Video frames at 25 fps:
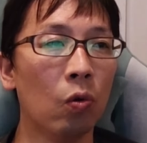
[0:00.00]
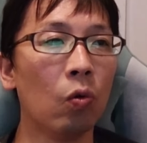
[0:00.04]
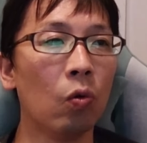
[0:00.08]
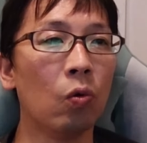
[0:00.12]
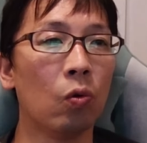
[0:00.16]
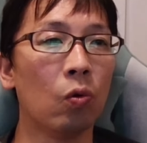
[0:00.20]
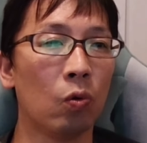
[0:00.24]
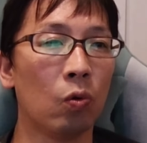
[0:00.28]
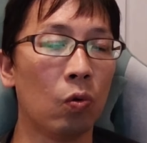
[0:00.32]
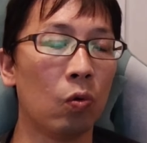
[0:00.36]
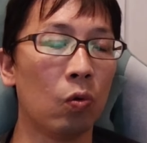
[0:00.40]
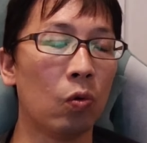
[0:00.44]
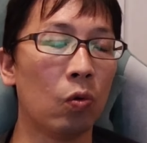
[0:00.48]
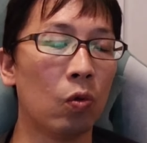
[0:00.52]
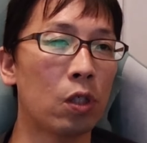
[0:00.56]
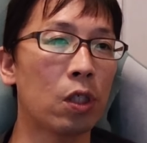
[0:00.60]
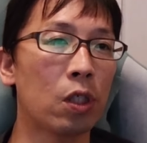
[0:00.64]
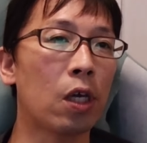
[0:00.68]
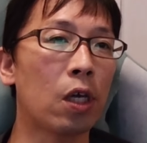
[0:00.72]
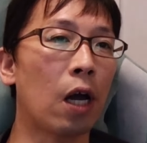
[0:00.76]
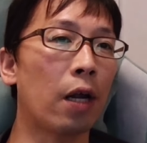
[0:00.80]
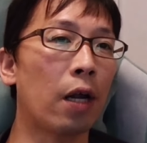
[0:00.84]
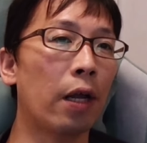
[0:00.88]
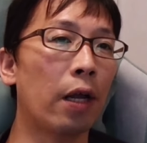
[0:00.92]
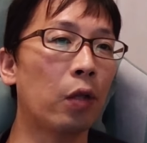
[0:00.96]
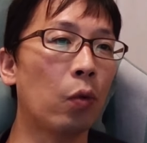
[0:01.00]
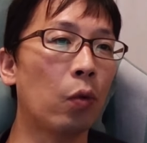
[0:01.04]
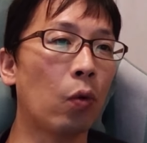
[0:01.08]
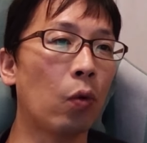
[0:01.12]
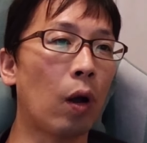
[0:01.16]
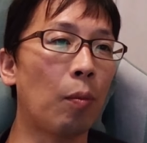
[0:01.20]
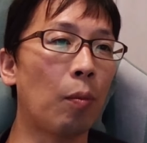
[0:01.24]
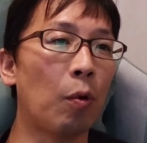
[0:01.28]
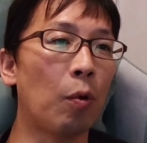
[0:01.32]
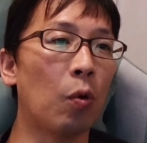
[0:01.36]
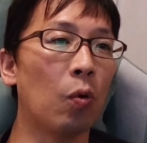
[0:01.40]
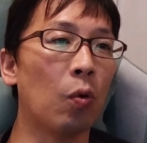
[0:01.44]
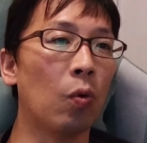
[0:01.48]
ん。疲れと
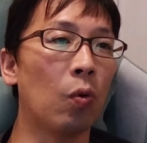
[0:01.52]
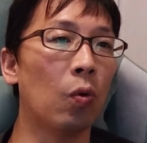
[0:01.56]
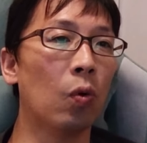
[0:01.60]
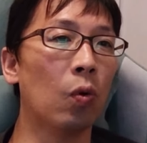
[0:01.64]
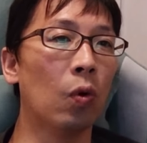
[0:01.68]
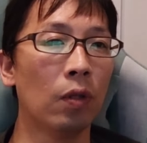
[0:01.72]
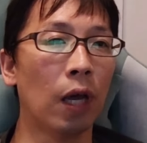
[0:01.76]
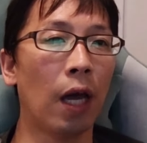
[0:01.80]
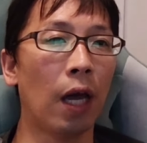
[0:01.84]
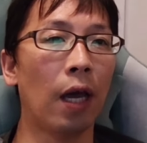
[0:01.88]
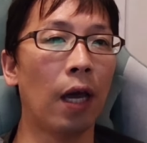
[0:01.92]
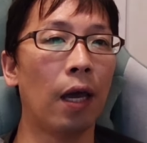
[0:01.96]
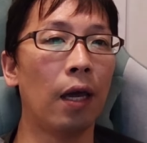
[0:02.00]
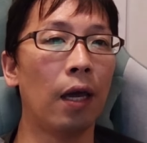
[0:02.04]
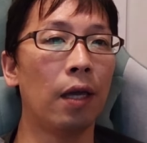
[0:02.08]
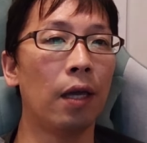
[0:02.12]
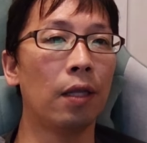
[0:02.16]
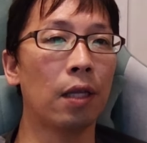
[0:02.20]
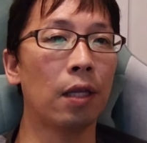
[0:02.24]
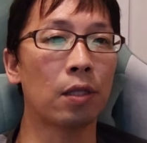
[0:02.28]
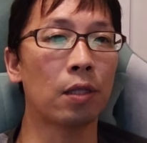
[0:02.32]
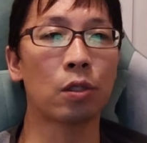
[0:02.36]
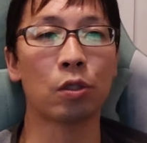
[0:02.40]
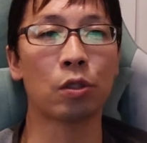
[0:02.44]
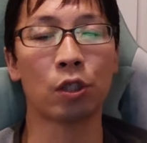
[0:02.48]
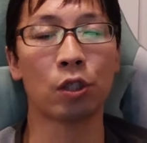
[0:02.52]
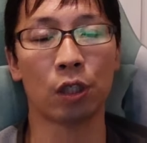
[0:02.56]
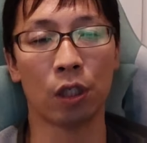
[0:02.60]
かもないです